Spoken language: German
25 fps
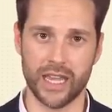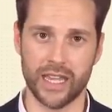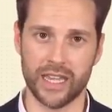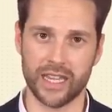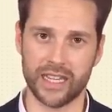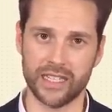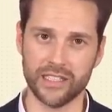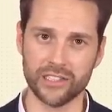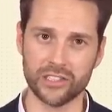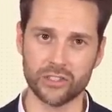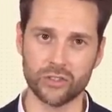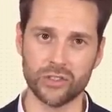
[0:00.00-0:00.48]

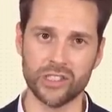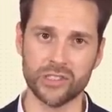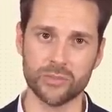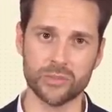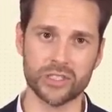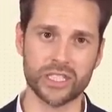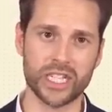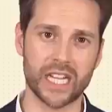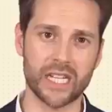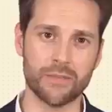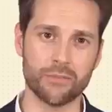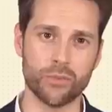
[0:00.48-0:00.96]
Er ist zu
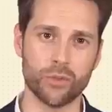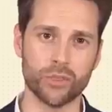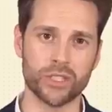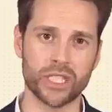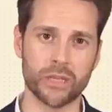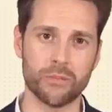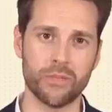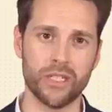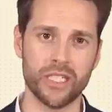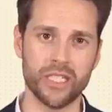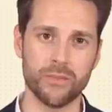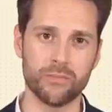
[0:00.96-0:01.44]
diesem Zeitpunkt
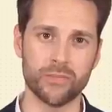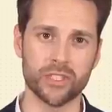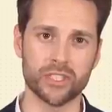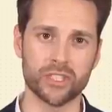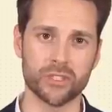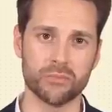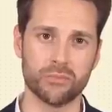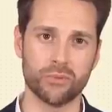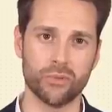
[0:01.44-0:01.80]
der beliebteste